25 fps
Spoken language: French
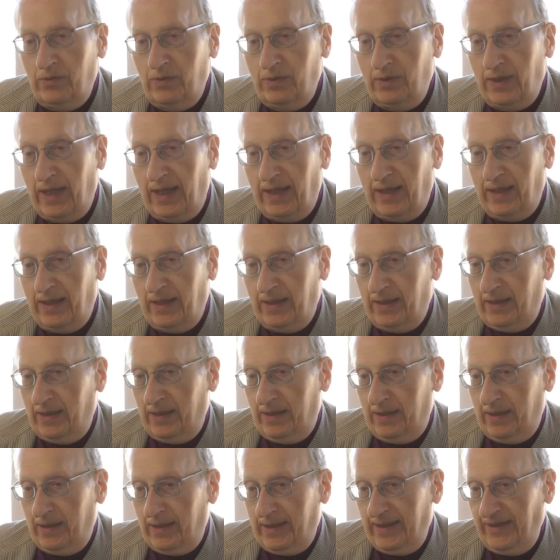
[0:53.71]

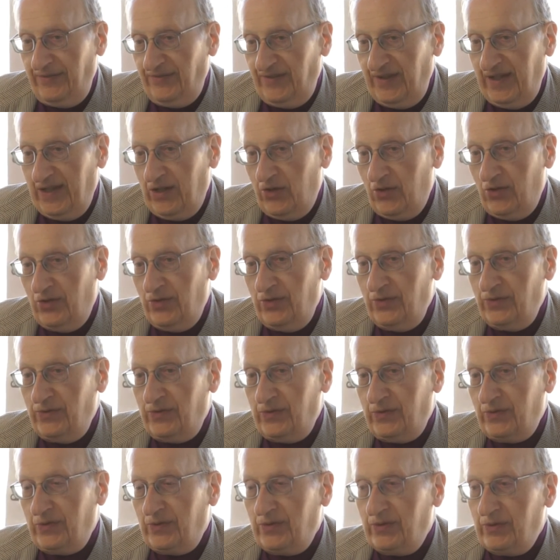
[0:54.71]
la
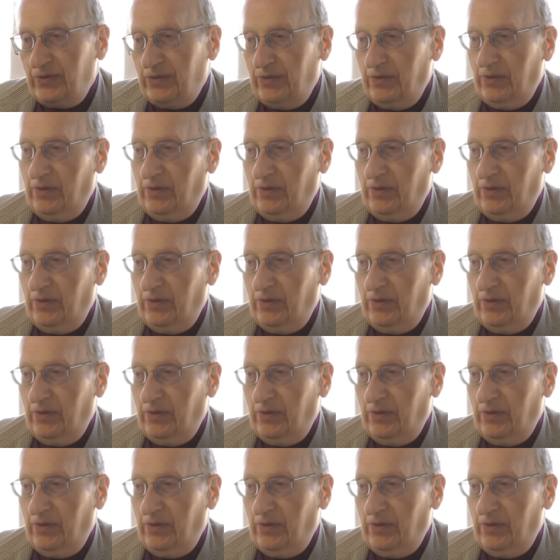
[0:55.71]
référence